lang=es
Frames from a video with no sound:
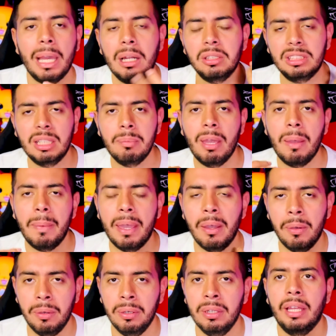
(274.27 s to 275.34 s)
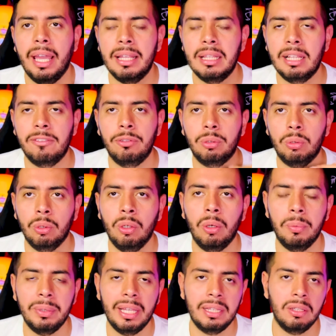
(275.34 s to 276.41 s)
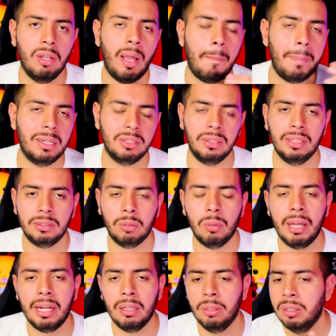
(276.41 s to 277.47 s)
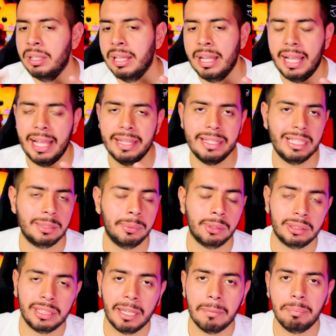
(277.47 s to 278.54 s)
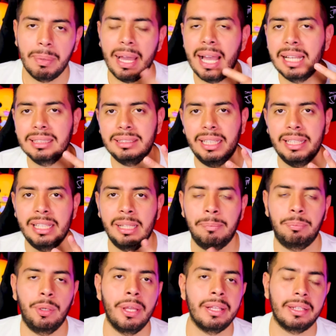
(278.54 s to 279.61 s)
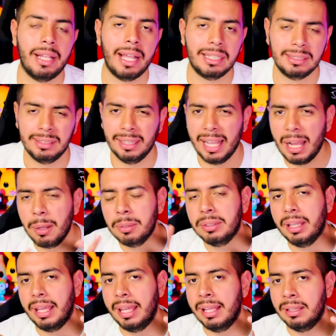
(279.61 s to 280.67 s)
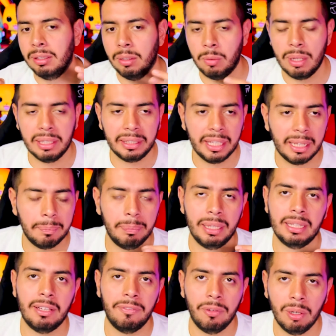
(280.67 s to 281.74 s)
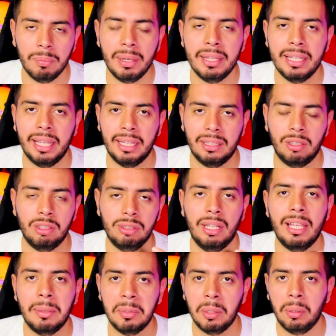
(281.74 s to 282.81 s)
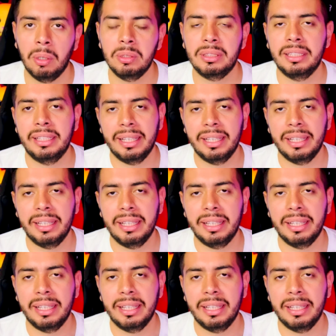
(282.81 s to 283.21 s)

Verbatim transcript: Pero sí me veo en el futuro viendo a personas jugarlo en Xbox Game Pass, en el Project X Cloud, en cualquier plataforma de consola de videojuegos que